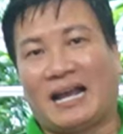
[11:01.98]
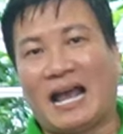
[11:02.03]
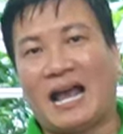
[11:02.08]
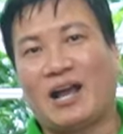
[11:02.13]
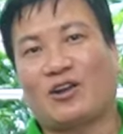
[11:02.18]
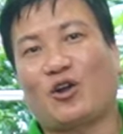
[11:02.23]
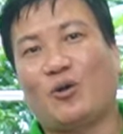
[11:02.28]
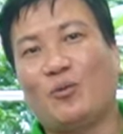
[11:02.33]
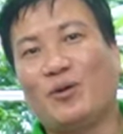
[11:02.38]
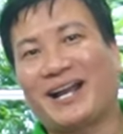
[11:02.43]

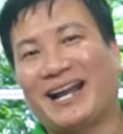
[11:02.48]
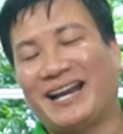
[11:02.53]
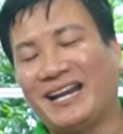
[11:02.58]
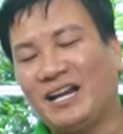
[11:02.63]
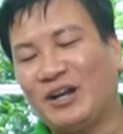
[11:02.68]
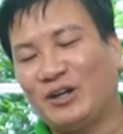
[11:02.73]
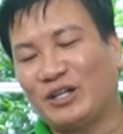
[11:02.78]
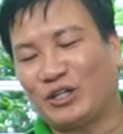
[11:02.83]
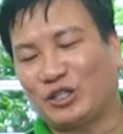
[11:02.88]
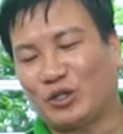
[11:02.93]
à có một cái
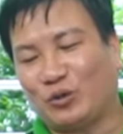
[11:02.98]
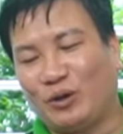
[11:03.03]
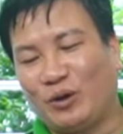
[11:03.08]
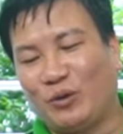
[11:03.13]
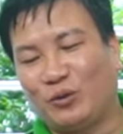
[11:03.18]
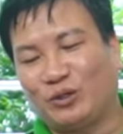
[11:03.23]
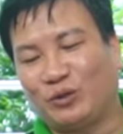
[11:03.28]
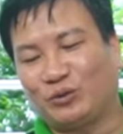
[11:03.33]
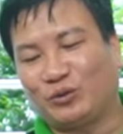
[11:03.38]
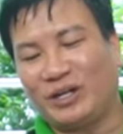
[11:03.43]
là nhà cháu
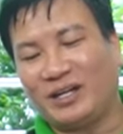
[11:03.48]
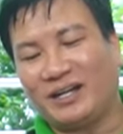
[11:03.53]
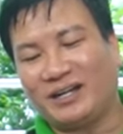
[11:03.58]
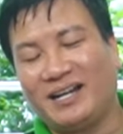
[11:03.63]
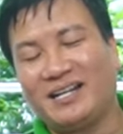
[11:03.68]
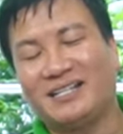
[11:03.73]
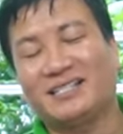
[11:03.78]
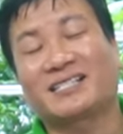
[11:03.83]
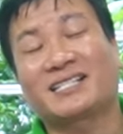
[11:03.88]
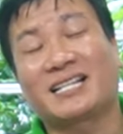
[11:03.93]
đầu đầu tiên là
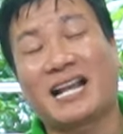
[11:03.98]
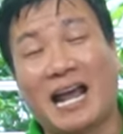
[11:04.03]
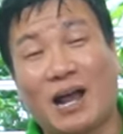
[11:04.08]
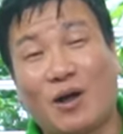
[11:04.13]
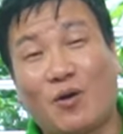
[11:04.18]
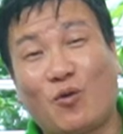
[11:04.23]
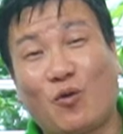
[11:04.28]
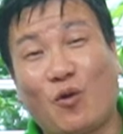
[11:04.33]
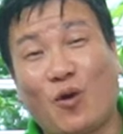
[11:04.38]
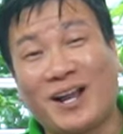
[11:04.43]
định
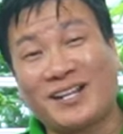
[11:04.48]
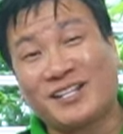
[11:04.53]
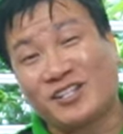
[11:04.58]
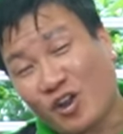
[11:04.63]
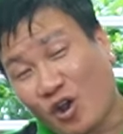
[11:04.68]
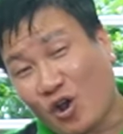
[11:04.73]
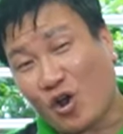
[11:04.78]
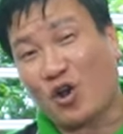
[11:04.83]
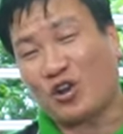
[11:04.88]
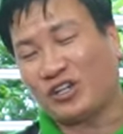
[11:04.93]
xào khoai
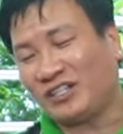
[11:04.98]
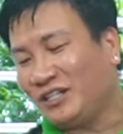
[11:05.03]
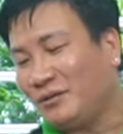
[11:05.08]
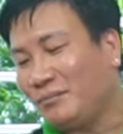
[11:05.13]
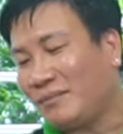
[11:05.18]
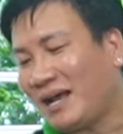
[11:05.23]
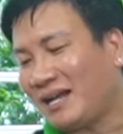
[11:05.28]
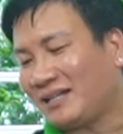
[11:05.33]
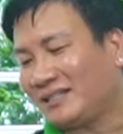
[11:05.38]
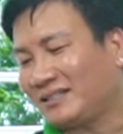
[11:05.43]
sọ
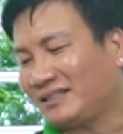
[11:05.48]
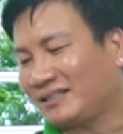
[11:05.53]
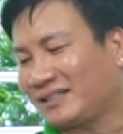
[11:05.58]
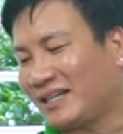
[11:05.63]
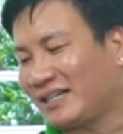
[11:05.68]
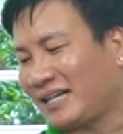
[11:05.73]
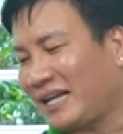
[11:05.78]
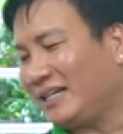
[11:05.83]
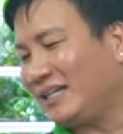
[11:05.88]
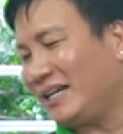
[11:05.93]
nhưng mà
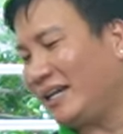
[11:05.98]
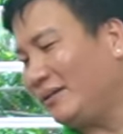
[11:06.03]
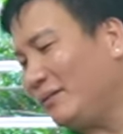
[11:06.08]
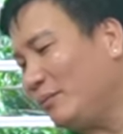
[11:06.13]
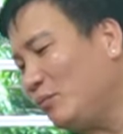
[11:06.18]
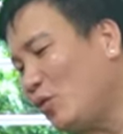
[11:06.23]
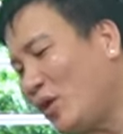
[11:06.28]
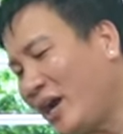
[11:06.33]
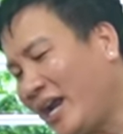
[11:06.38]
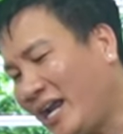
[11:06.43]
cái canh này là
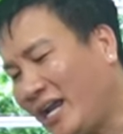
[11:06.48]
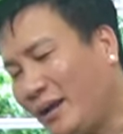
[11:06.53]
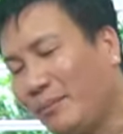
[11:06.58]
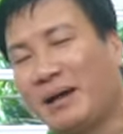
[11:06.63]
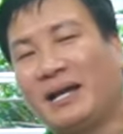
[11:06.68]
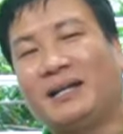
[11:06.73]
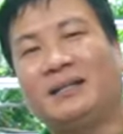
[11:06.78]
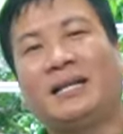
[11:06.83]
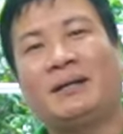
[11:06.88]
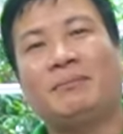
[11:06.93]
mùa hè
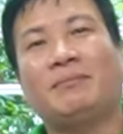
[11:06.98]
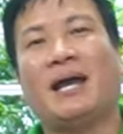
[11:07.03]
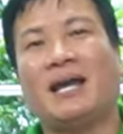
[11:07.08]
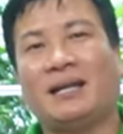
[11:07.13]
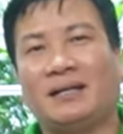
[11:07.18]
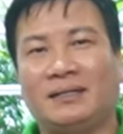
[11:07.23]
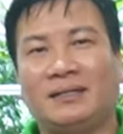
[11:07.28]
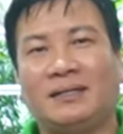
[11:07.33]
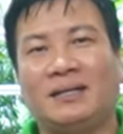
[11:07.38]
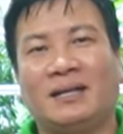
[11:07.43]
mà ăn thanh
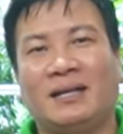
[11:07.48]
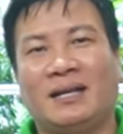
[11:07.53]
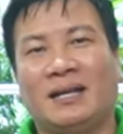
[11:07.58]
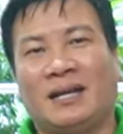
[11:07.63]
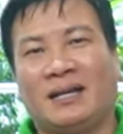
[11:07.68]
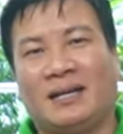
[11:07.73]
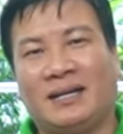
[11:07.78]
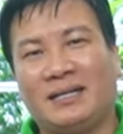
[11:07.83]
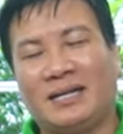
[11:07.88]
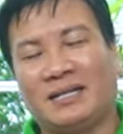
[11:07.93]
mát
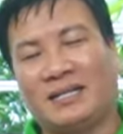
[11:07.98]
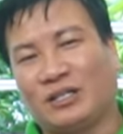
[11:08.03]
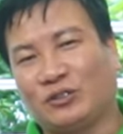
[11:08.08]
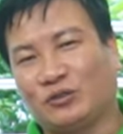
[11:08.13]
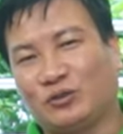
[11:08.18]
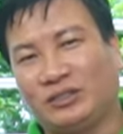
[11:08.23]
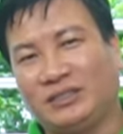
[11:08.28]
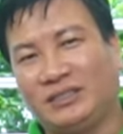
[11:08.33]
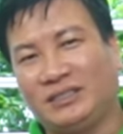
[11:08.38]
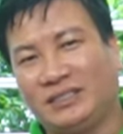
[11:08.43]
nên nhà
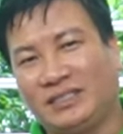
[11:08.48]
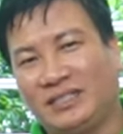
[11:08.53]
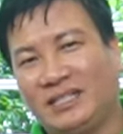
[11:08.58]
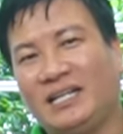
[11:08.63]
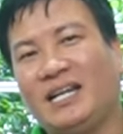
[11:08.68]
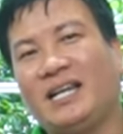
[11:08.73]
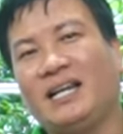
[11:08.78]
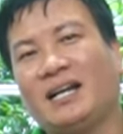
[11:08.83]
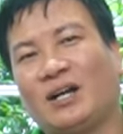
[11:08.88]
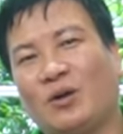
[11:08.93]
nhà
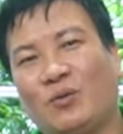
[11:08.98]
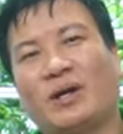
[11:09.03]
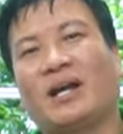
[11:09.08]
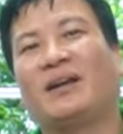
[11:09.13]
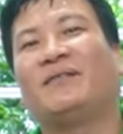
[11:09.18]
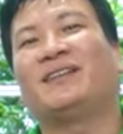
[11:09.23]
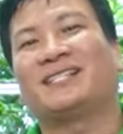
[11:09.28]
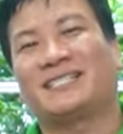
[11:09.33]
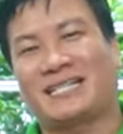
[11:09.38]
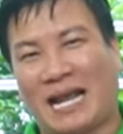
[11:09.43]
nghĩ là không
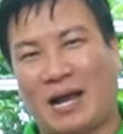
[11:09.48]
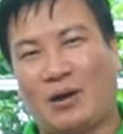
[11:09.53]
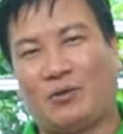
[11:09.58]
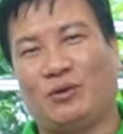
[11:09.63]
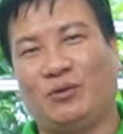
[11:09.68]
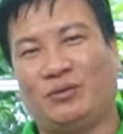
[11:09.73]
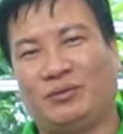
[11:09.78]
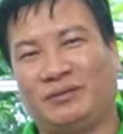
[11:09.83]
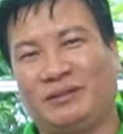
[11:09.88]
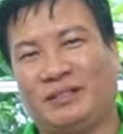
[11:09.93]
cần phải xào
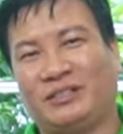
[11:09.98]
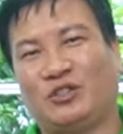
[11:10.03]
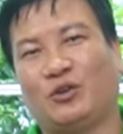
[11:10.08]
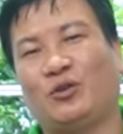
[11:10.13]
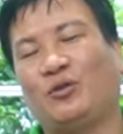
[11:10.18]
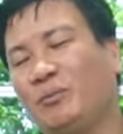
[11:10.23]
đâu để cho